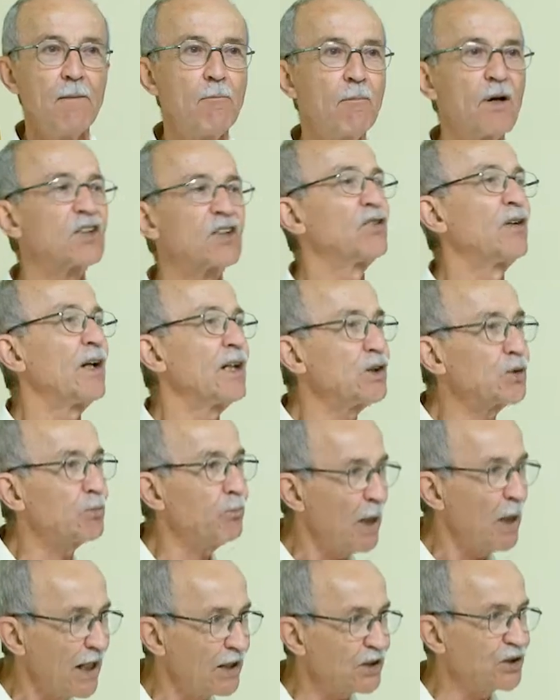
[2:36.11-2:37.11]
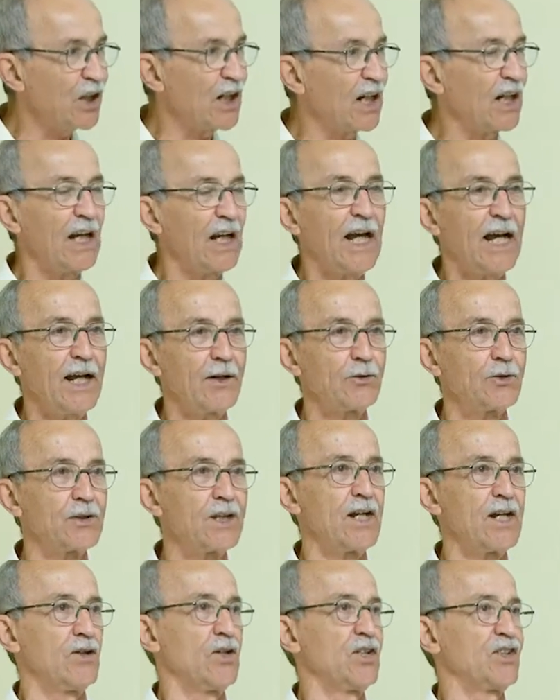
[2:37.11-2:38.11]
mas faz parte, é claro,
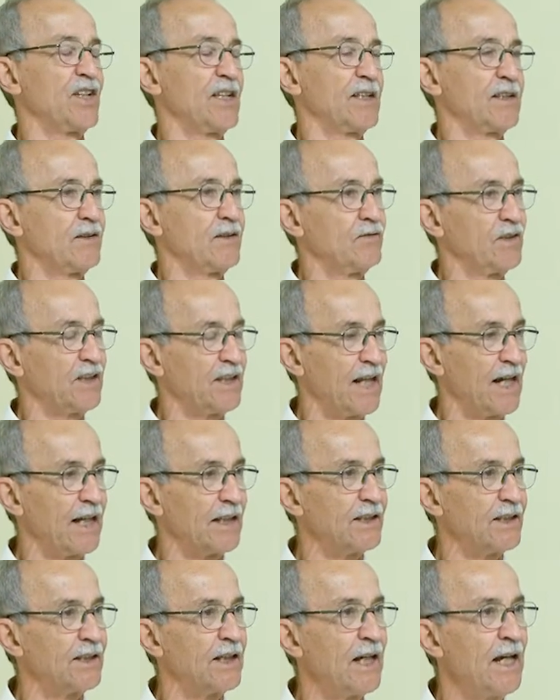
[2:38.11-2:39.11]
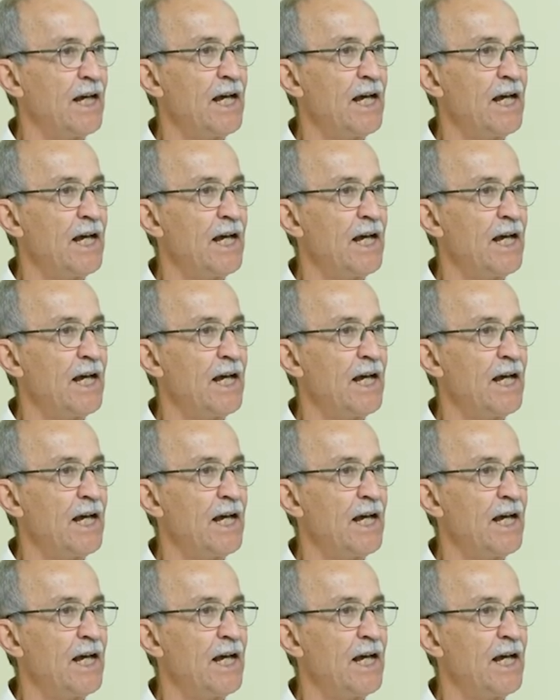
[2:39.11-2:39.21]
da nossa atividade.